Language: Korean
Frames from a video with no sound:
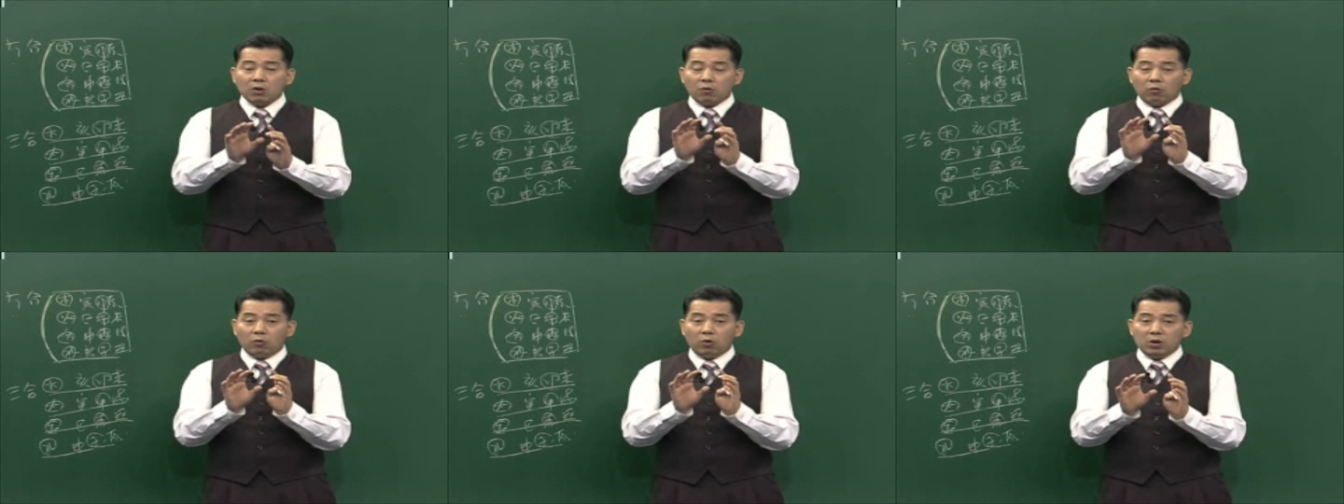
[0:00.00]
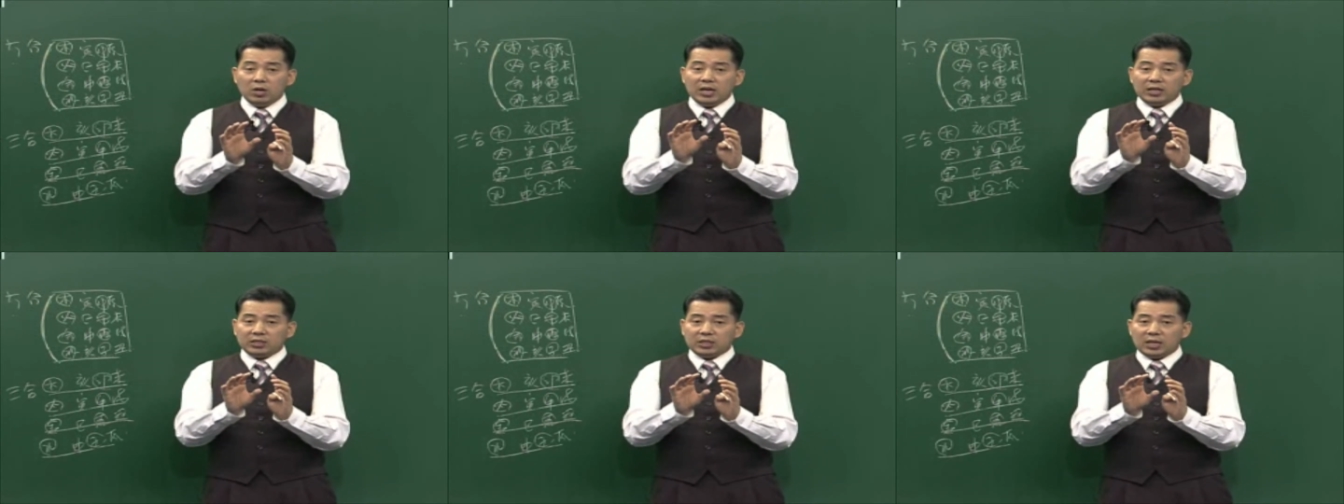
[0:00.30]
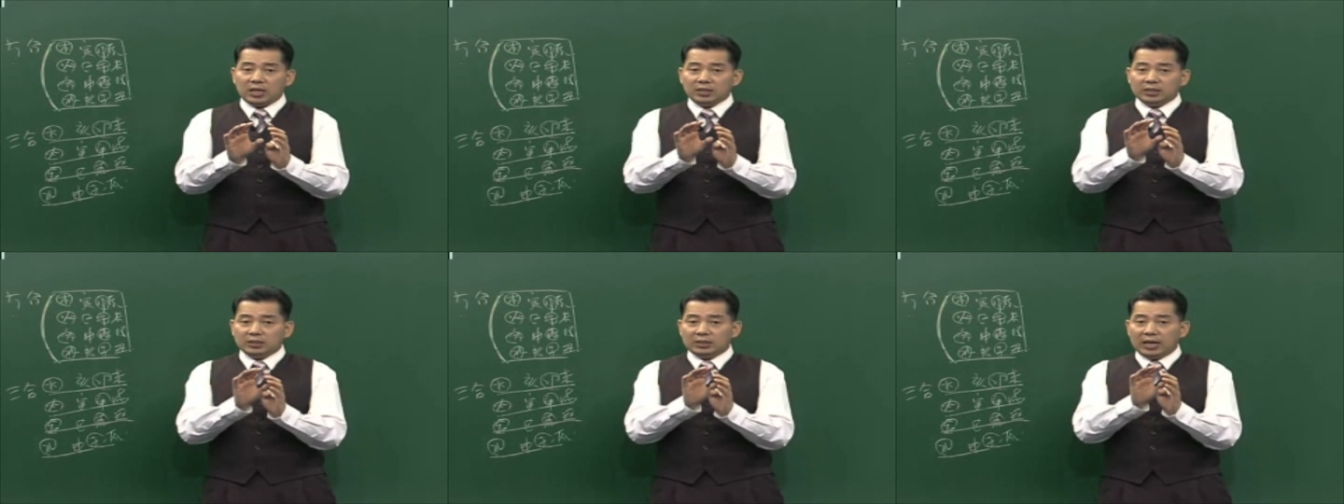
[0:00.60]
원래
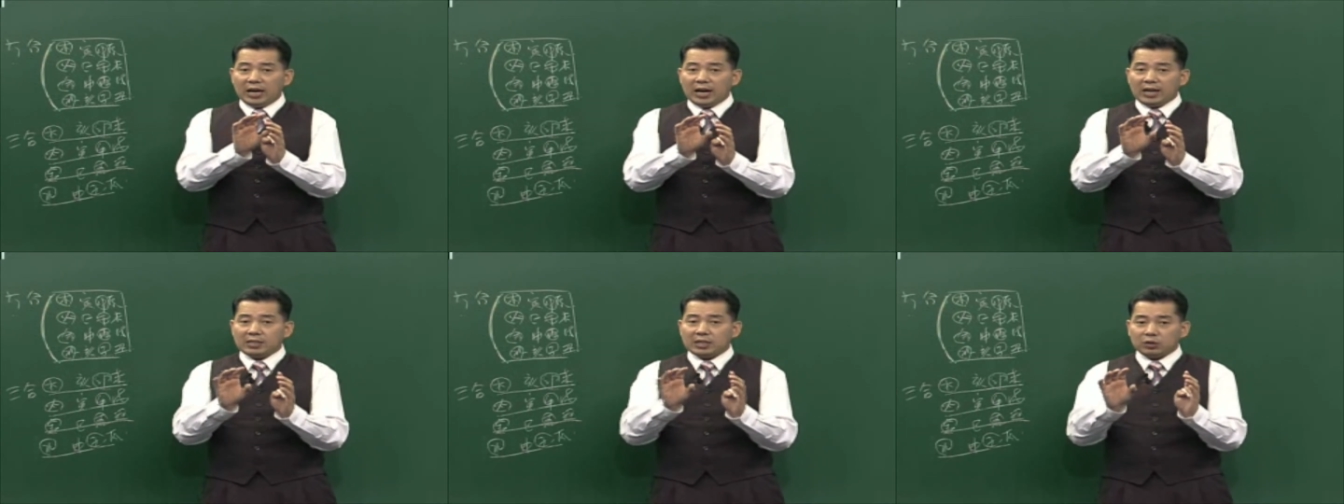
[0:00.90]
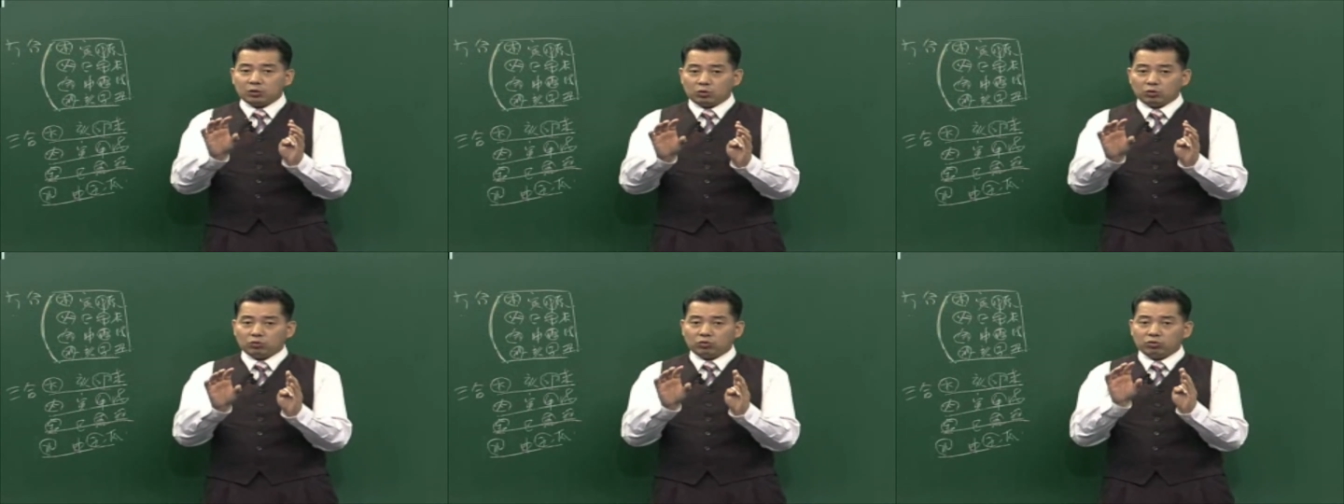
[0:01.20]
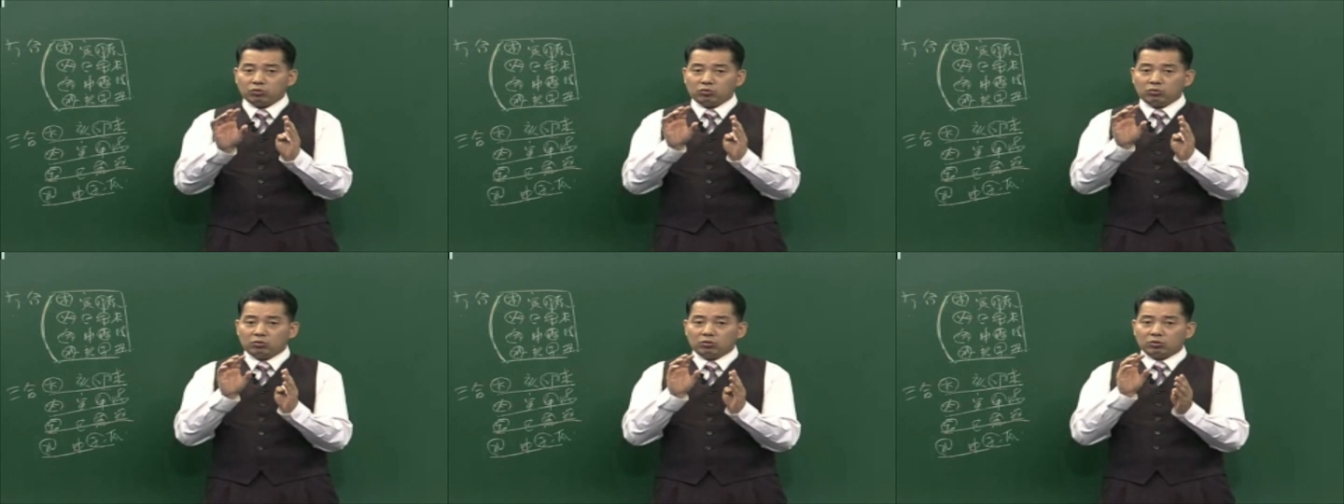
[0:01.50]
체는 해자축
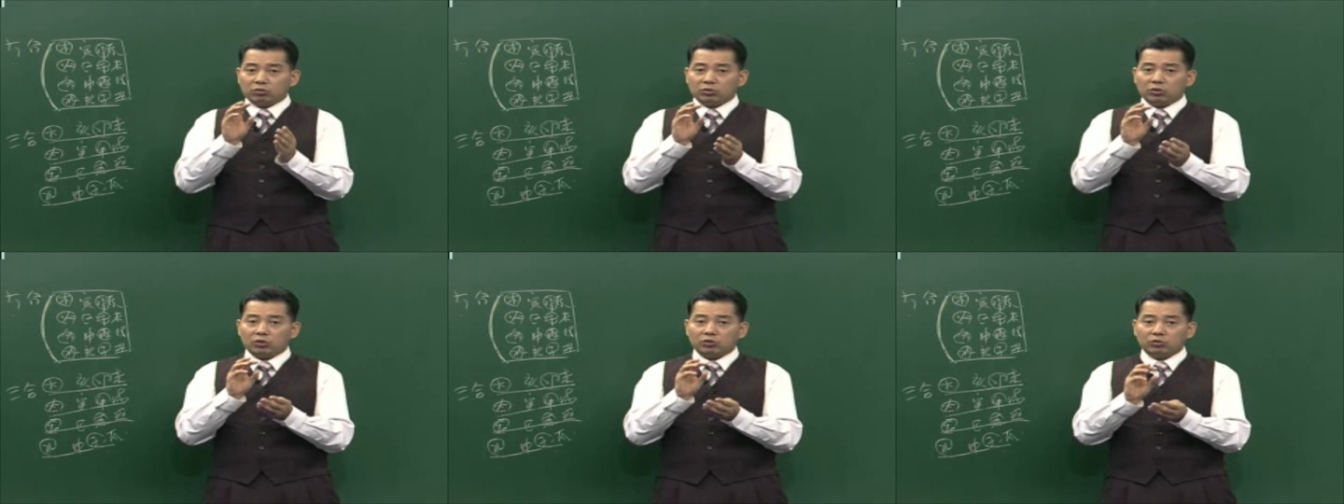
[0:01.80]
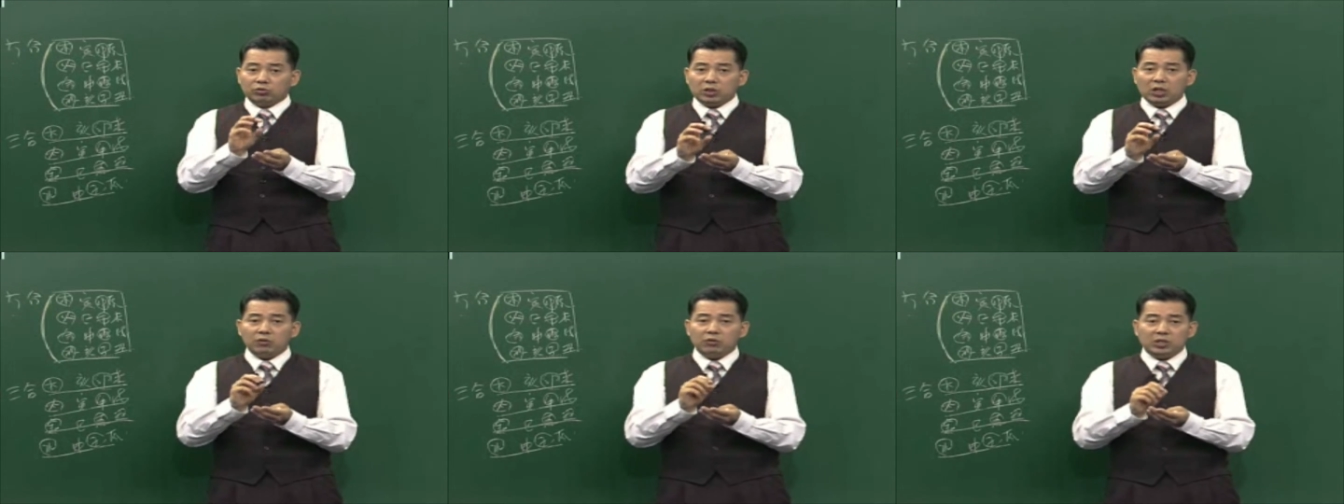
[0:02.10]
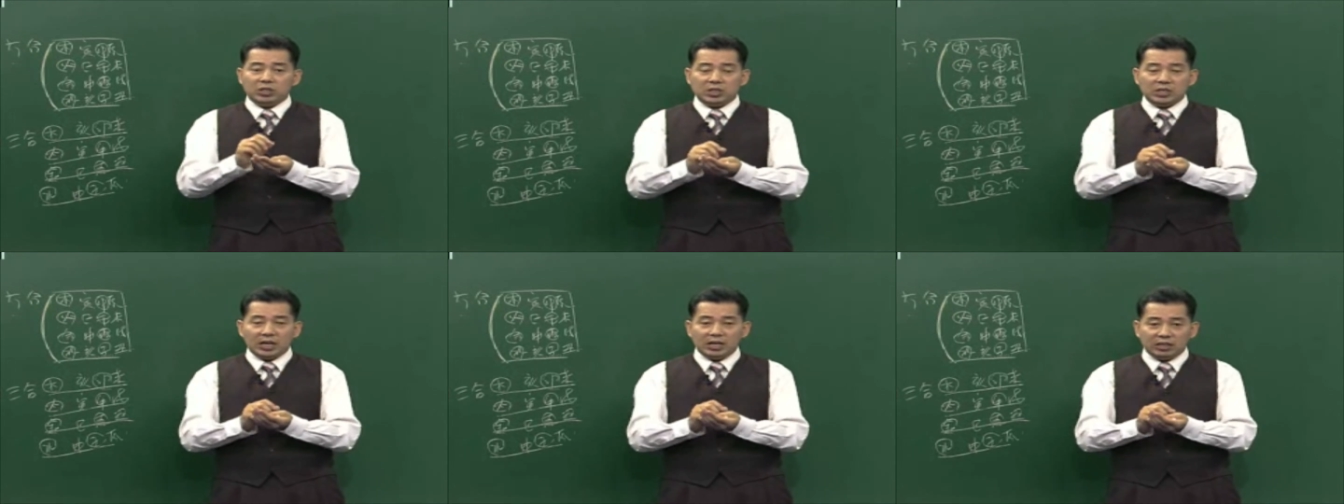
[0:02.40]
수국으로서 수의
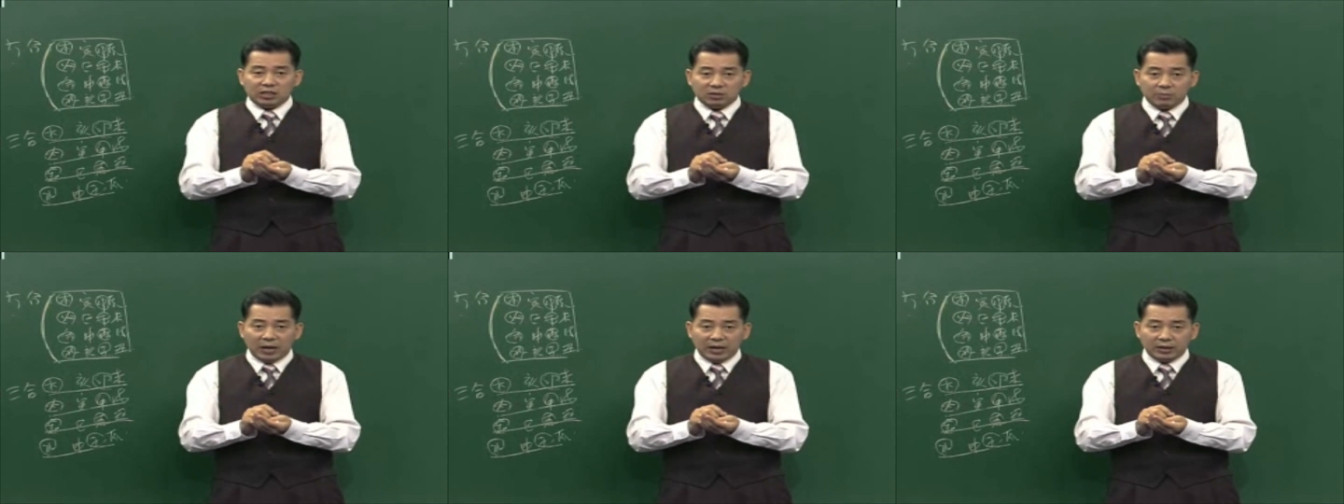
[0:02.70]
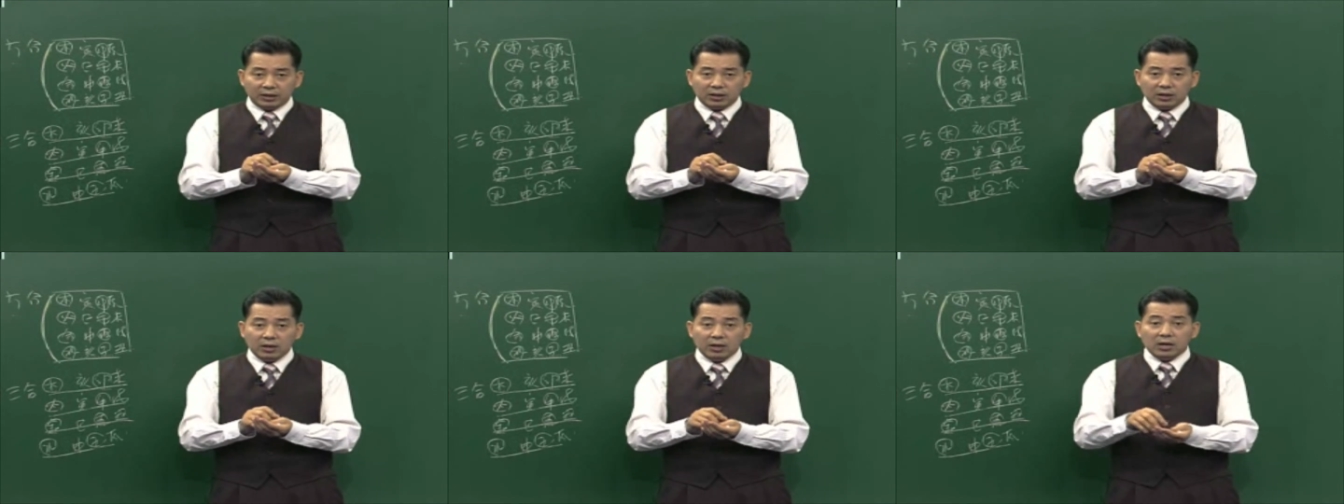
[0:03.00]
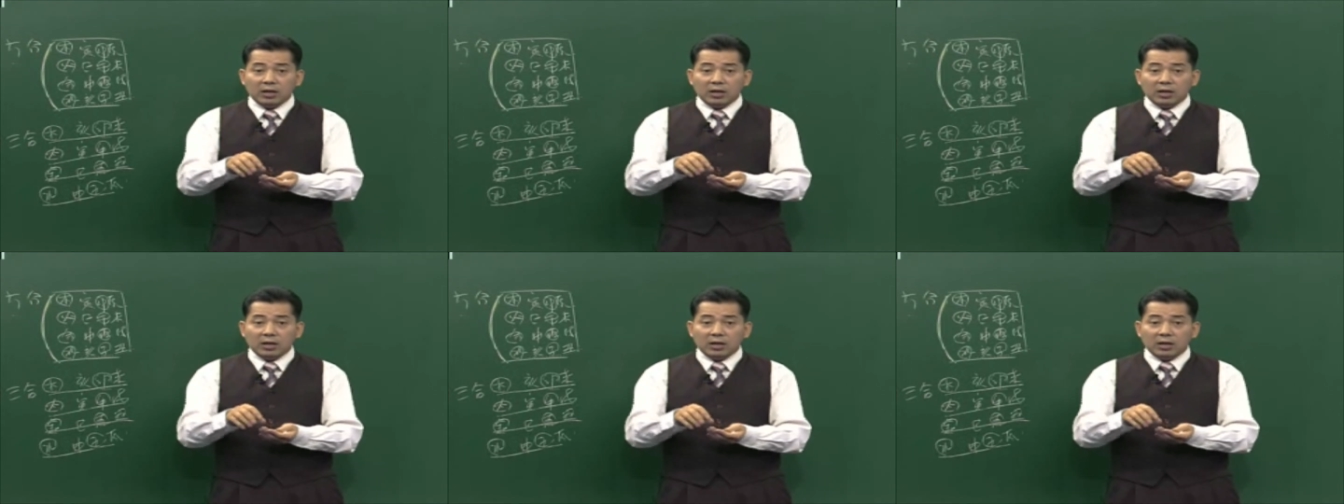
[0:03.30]
위치에 있지만